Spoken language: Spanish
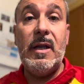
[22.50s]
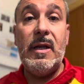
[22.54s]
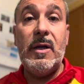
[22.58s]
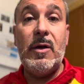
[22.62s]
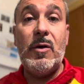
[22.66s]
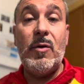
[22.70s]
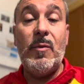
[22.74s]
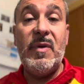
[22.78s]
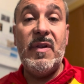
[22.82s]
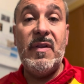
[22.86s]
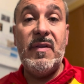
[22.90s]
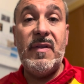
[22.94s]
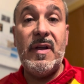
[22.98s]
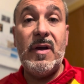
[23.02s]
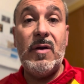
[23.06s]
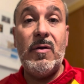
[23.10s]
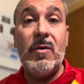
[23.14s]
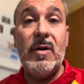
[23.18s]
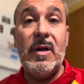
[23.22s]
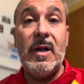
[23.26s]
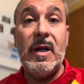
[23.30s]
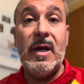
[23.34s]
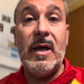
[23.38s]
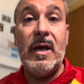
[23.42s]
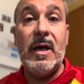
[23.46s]
comencé
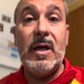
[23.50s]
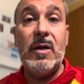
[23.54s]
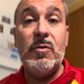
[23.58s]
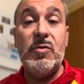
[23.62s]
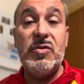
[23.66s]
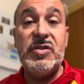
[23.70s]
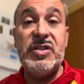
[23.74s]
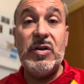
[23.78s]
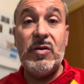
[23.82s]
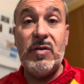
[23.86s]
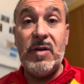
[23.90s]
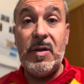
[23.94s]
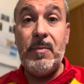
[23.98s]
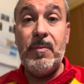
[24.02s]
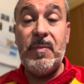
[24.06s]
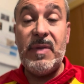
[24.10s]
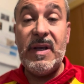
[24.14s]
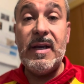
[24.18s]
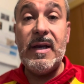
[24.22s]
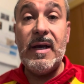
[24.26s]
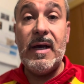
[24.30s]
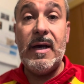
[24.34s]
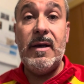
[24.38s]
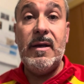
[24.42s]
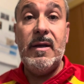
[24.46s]
con la lucha
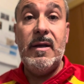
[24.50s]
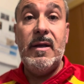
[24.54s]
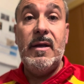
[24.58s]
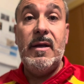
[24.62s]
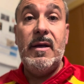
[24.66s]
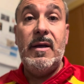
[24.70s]
olímpica